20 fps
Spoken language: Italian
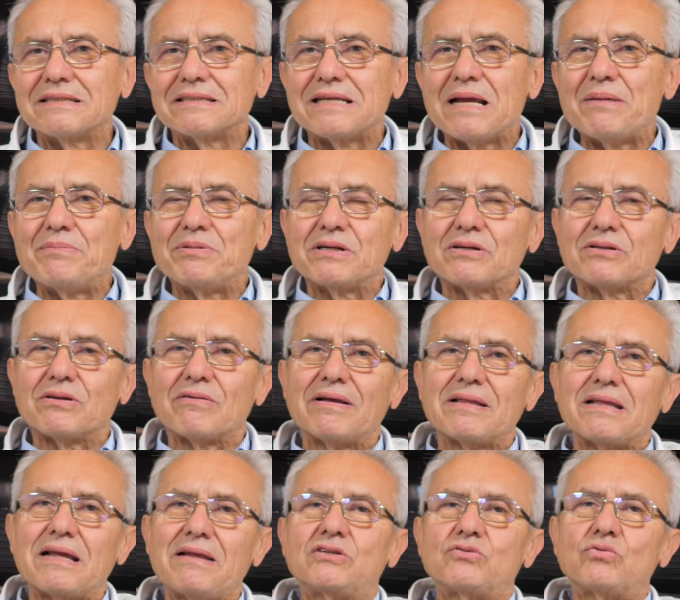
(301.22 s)
semplice che
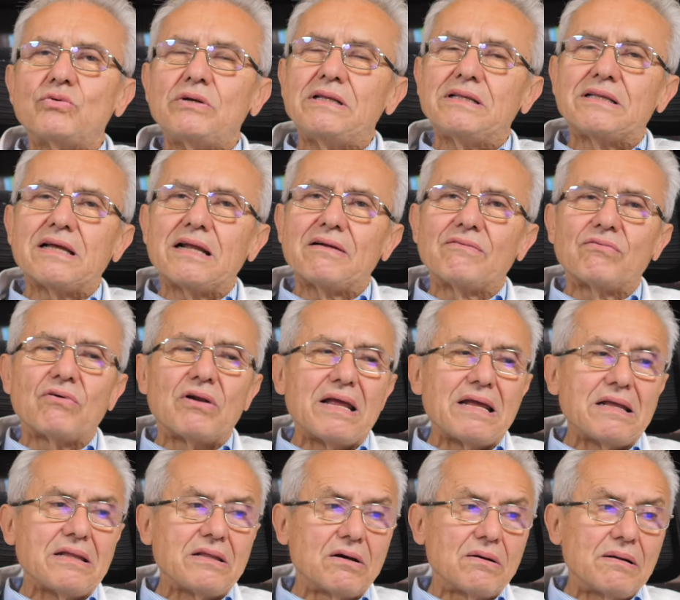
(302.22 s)
trovate su internet
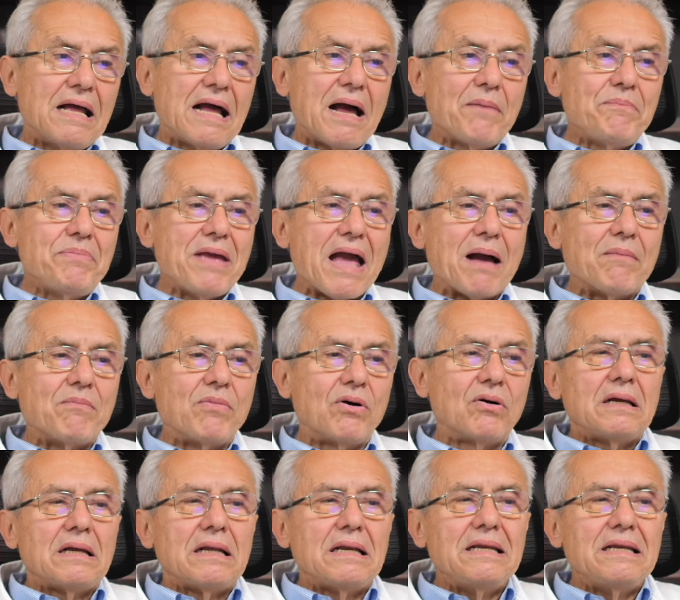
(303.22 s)
volendo abbiamo